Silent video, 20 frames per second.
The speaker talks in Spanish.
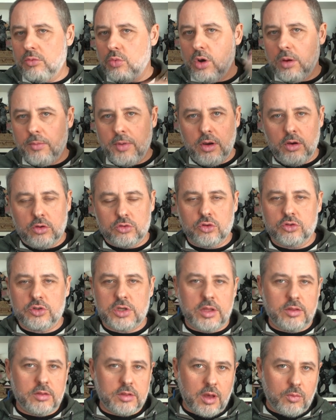Vuelven los
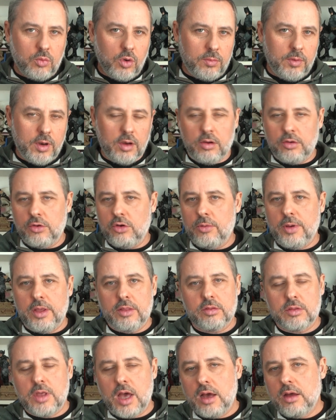80, vuelven los
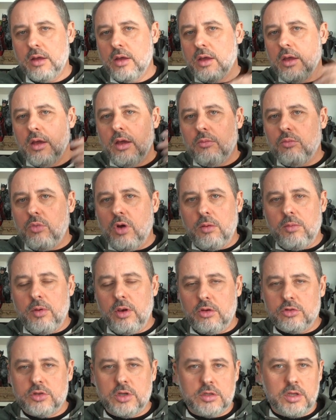90, vuelven
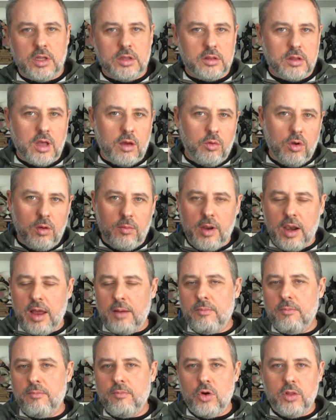los 60, vuelven la
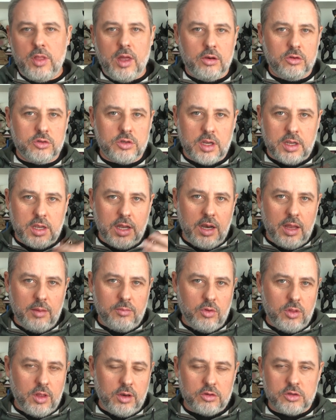moda no sé qué, la
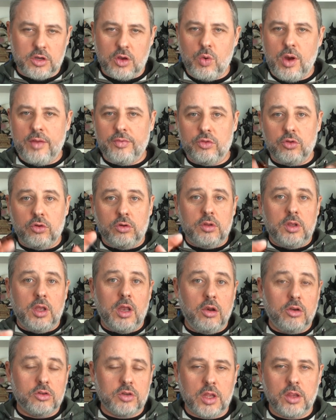moda no sé cuánto. Y
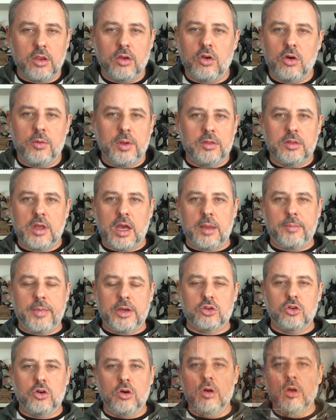en los años 90, ¿qué
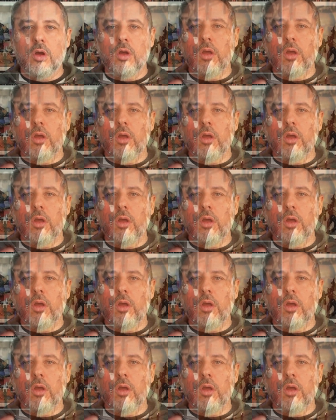pasó?